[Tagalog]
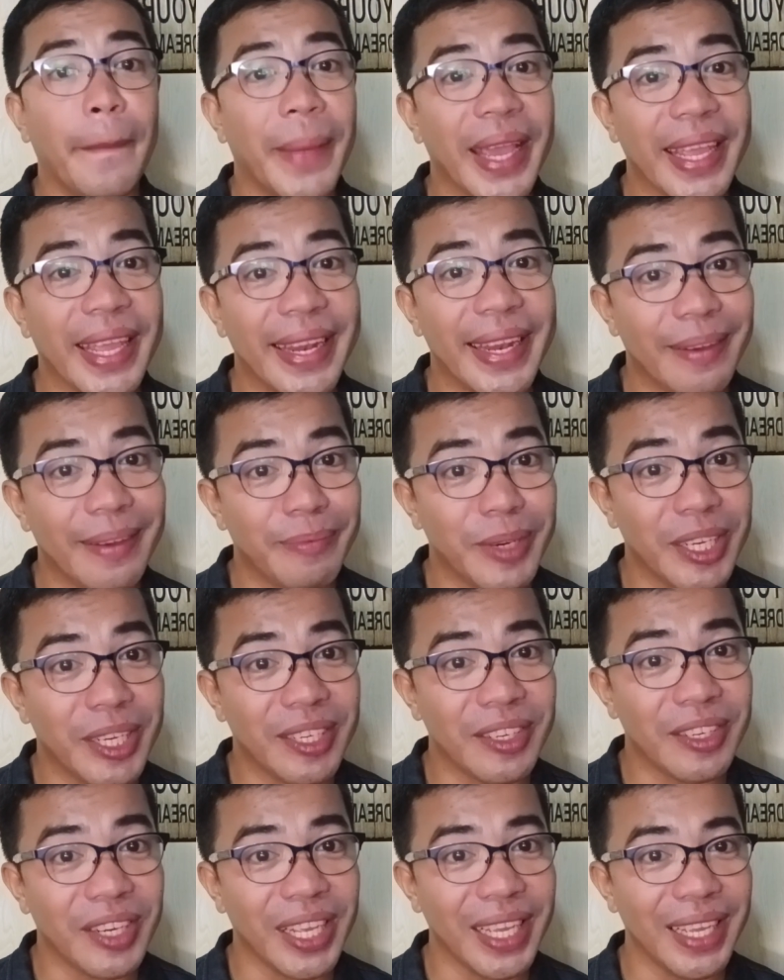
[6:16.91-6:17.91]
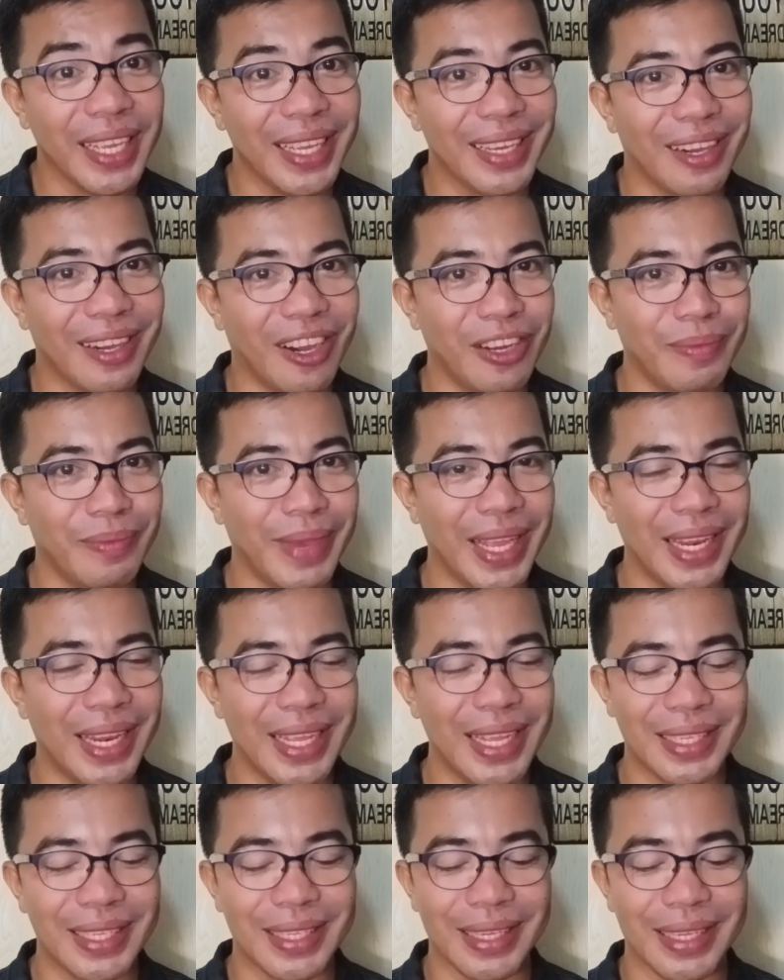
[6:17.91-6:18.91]
My number 3 on my
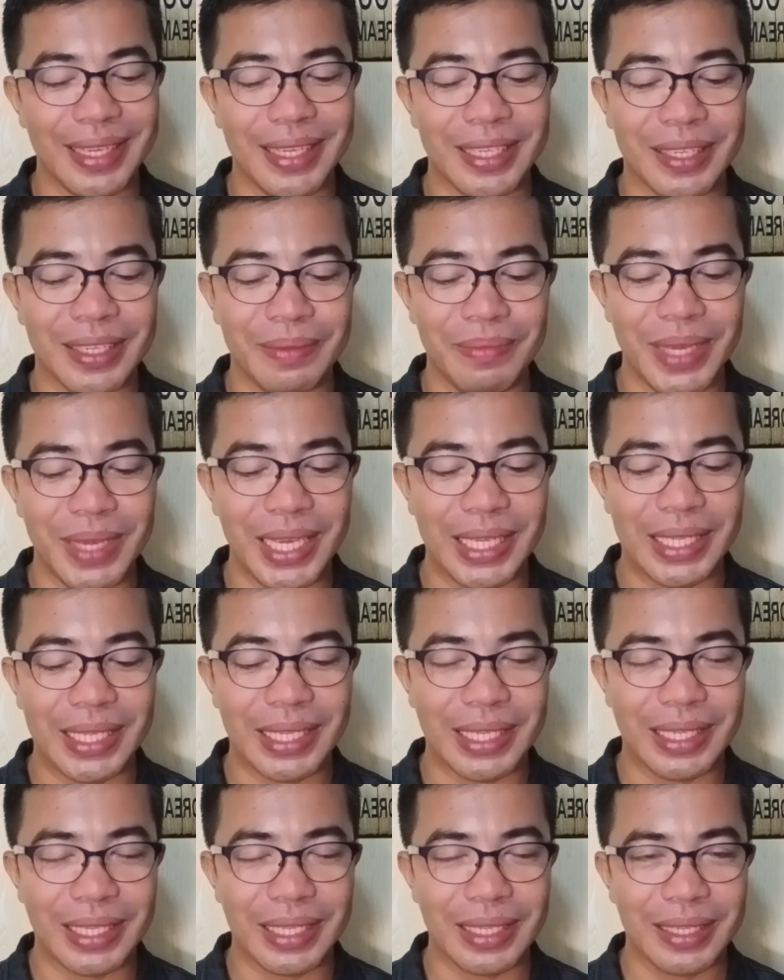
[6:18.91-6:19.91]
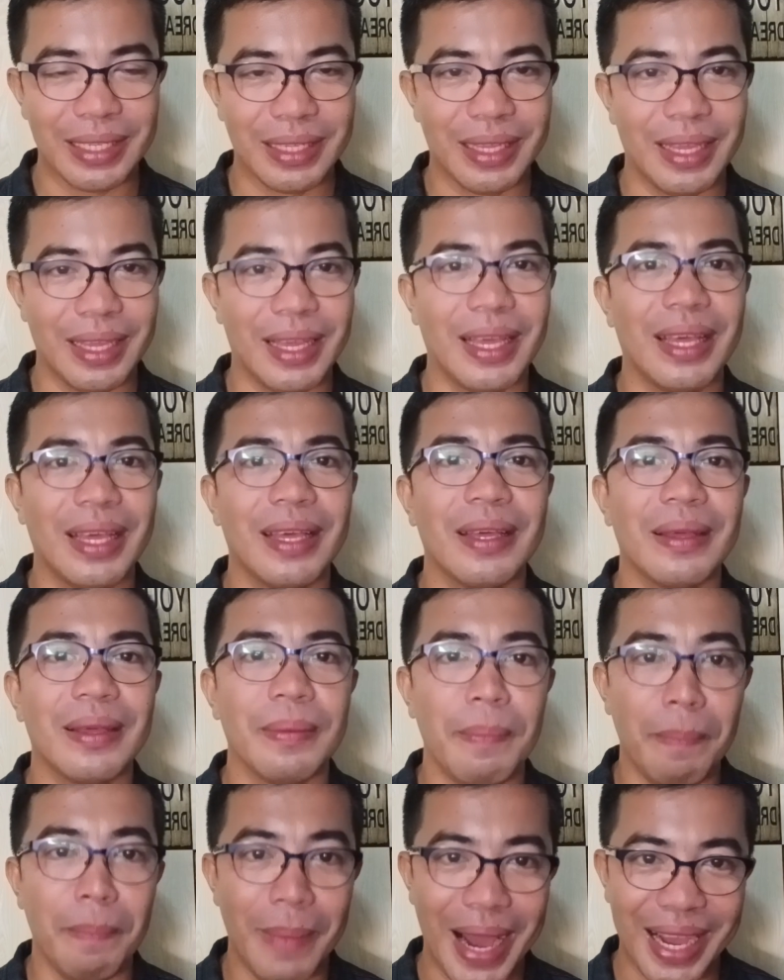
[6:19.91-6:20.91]
list is Miss
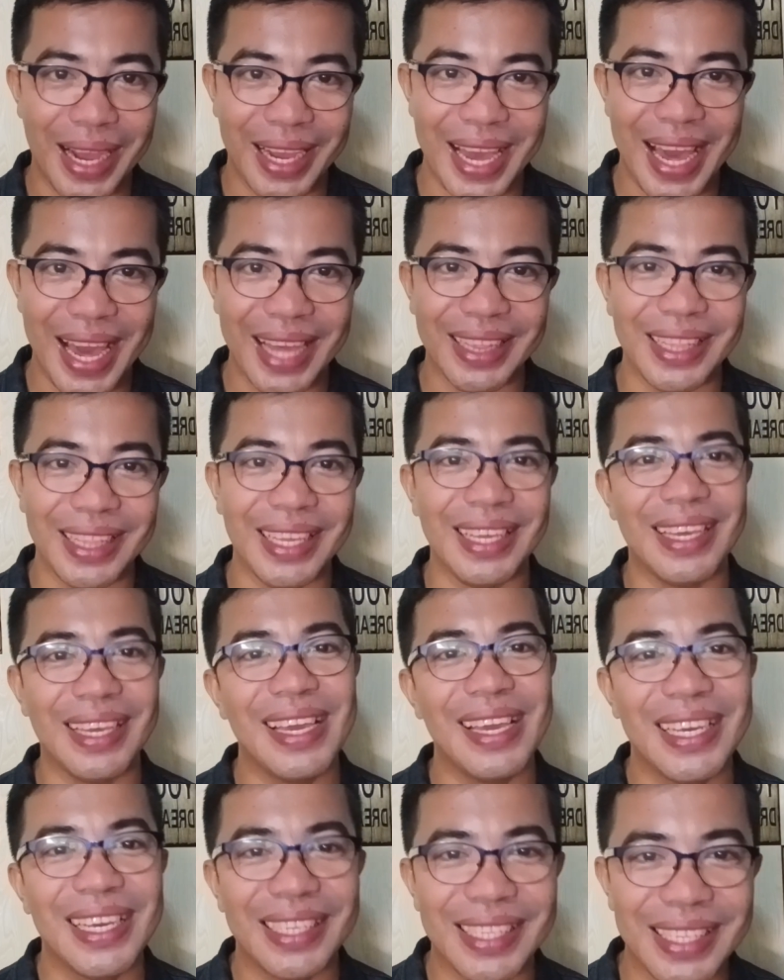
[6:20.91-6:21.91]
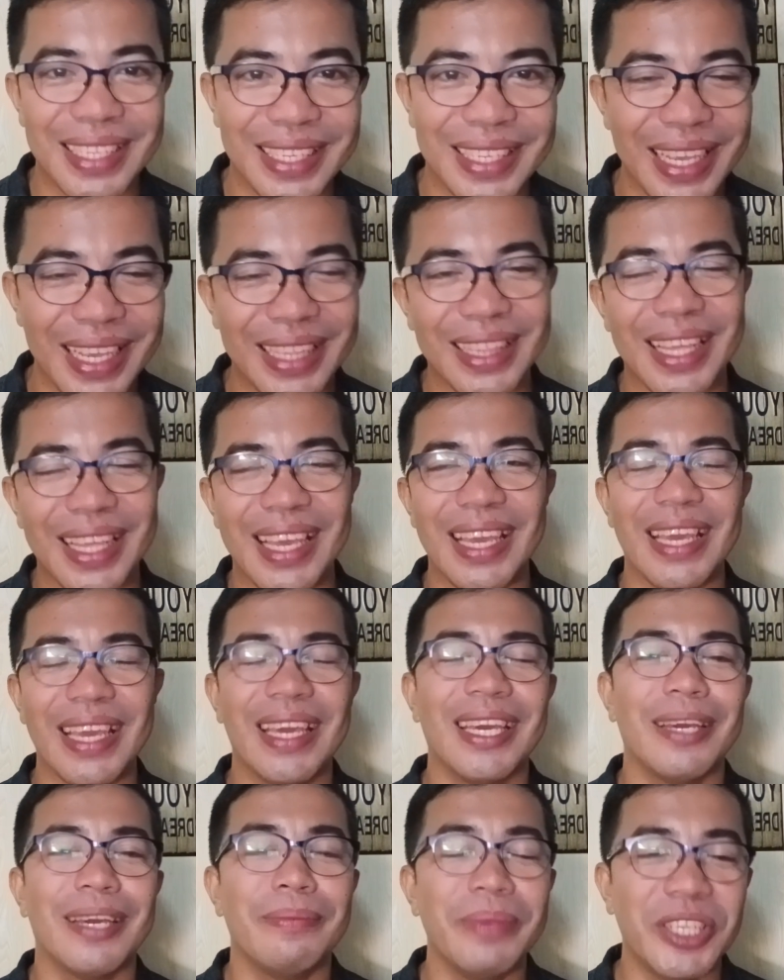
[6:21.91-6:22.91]
Makati City
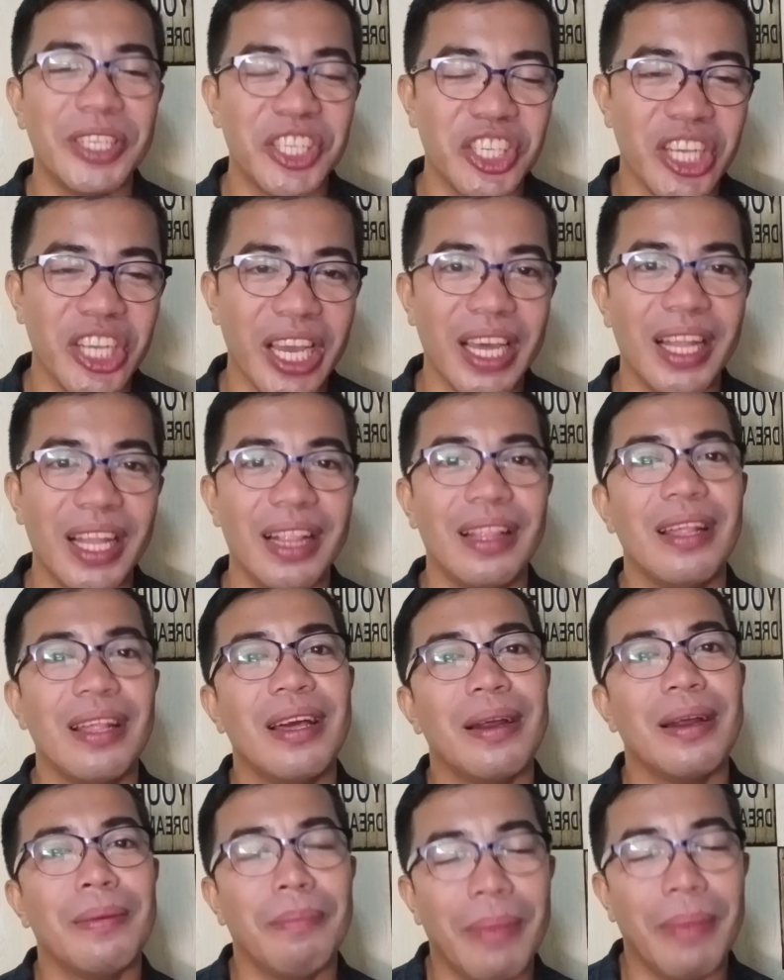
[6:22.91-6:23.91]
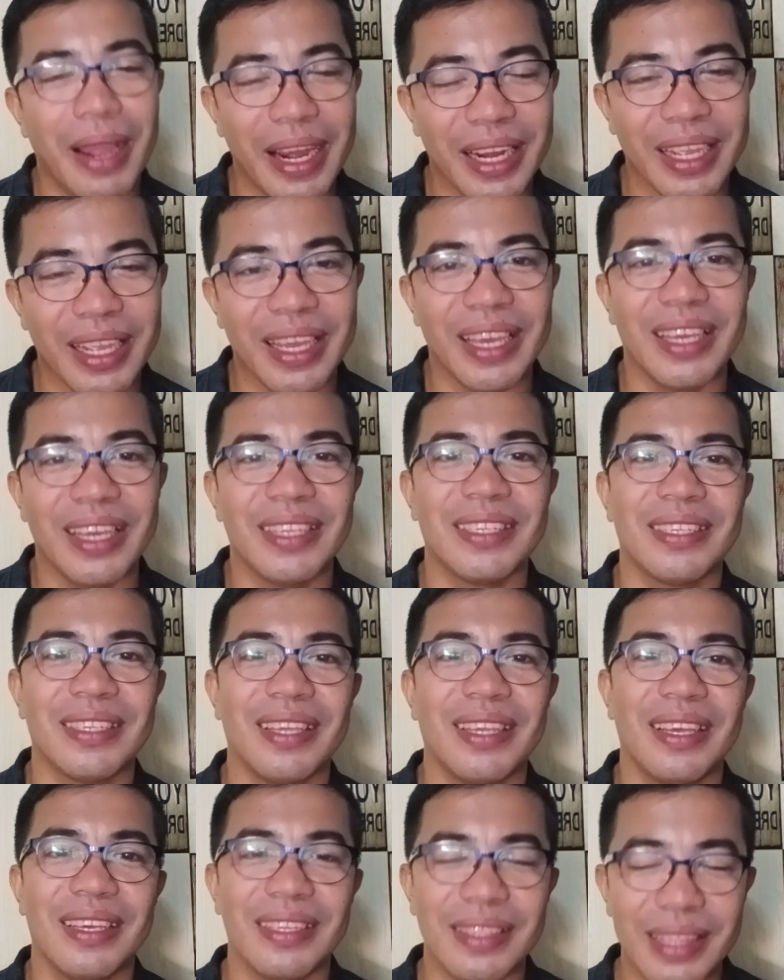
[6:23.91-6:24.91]
Michelle
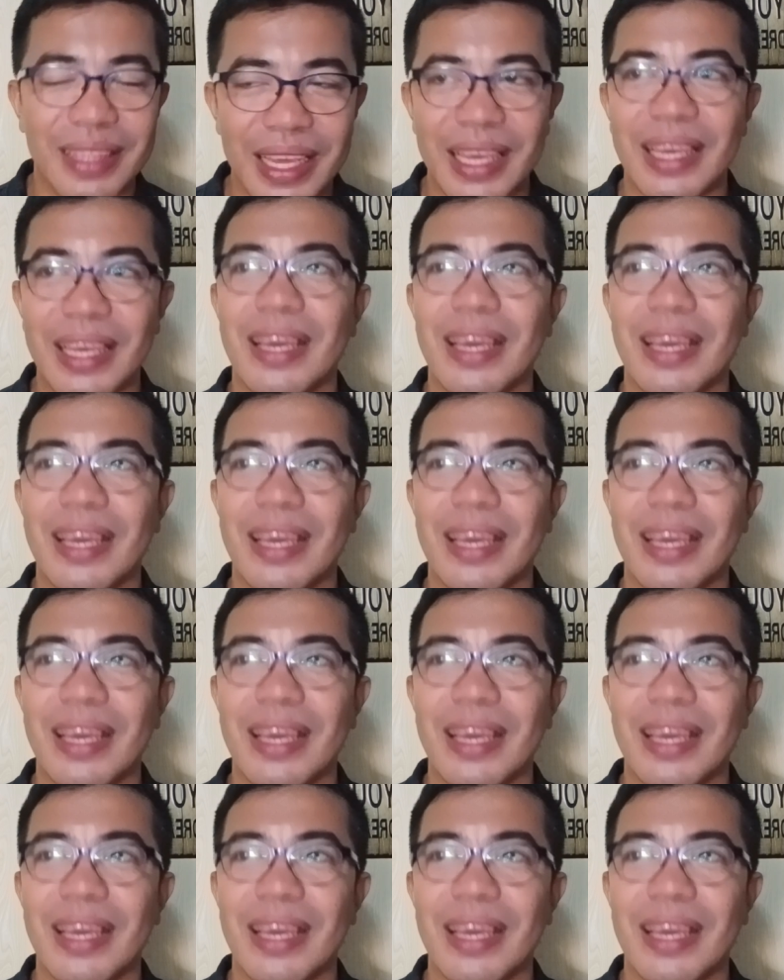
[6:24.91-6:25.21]
Marquez D.